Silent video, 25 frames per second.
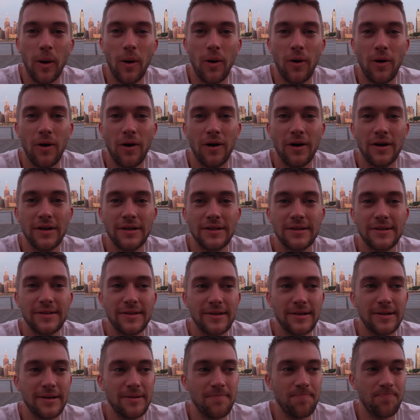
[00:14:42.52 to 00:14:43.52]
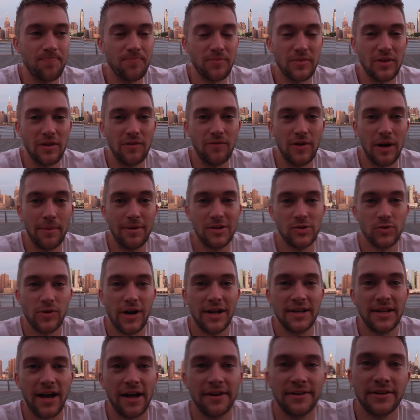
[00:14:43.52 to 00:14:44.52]
Und ähm, wir haben ja
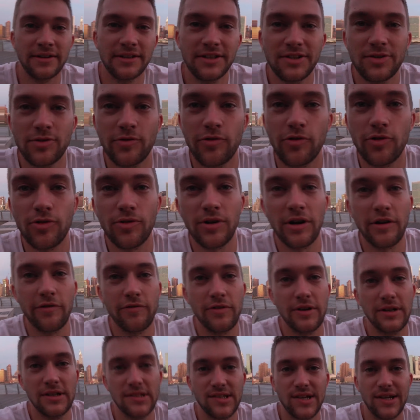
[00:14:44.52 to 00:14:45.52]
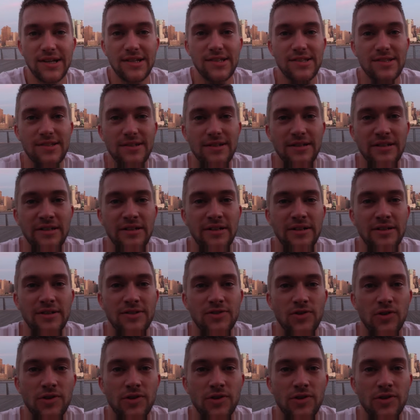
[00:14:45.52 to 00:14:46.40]
sogar in die andere Richtung fotografiert. Das heißt, äh, die